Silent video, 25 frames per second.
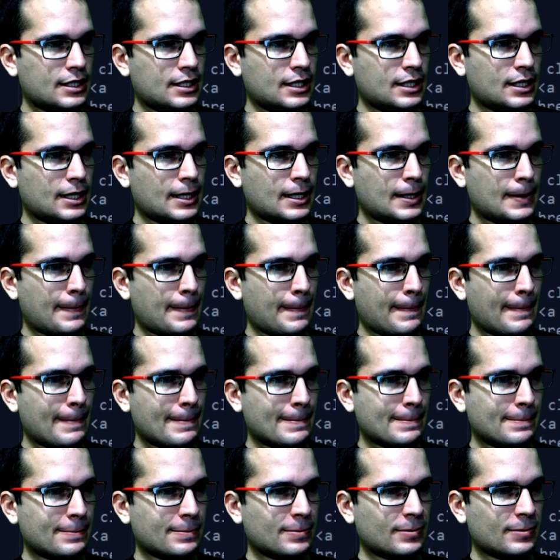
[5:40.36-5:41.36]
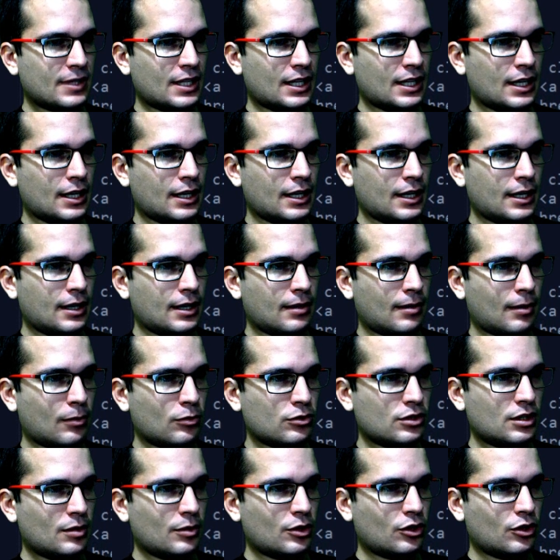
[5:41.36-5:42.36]
Así que eh,
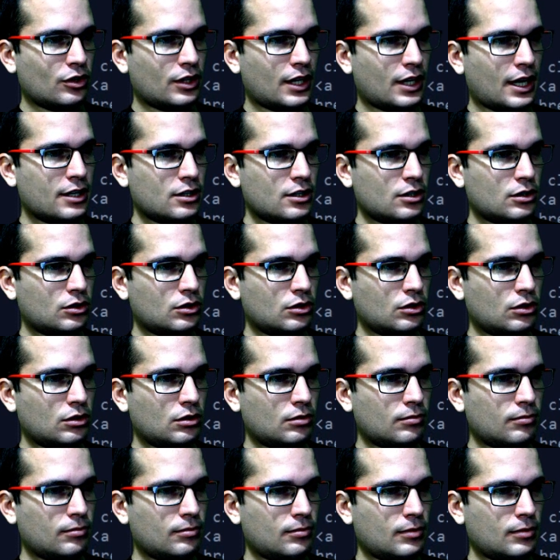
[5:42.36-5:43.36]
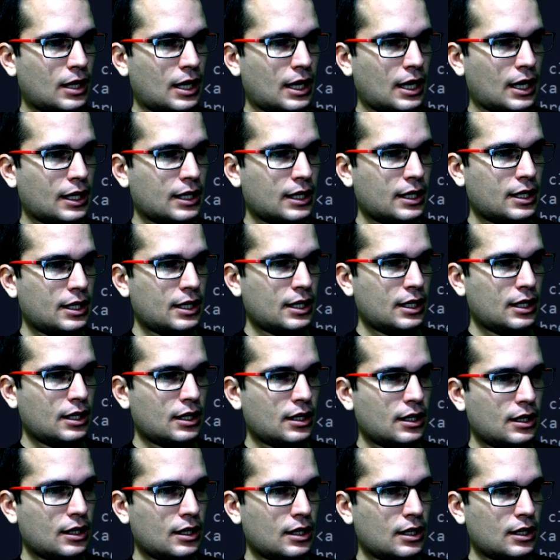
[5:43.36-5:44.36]
vamos a ver dónde era esto.
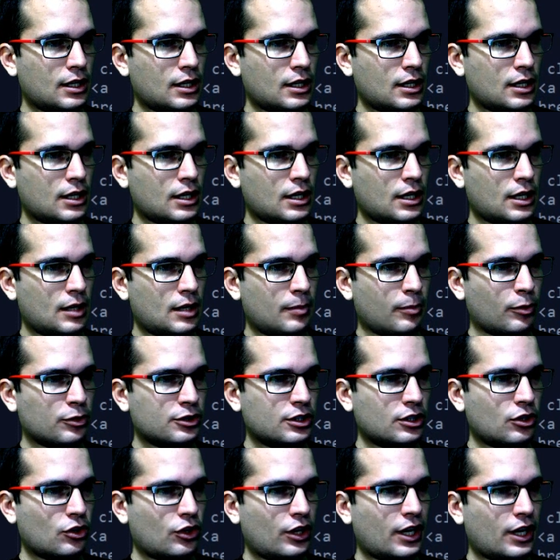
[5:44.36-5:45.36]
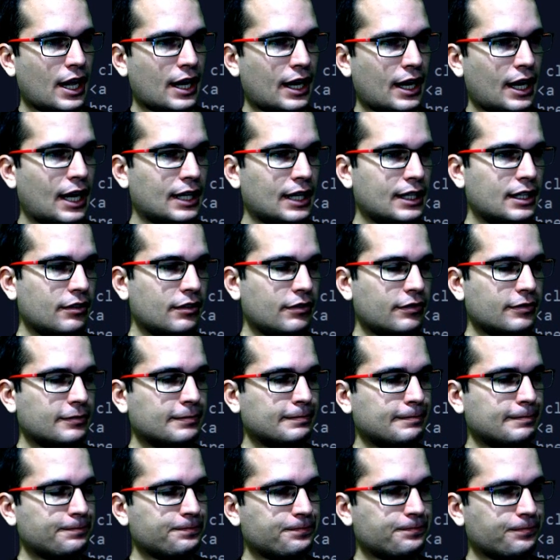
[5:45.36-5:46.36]
Aquí, el position en la relative.
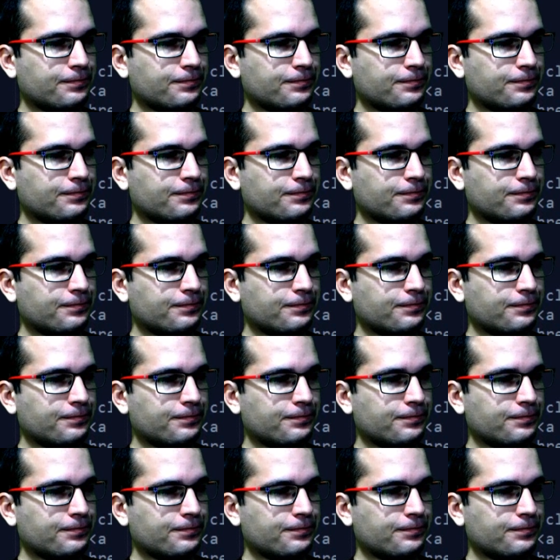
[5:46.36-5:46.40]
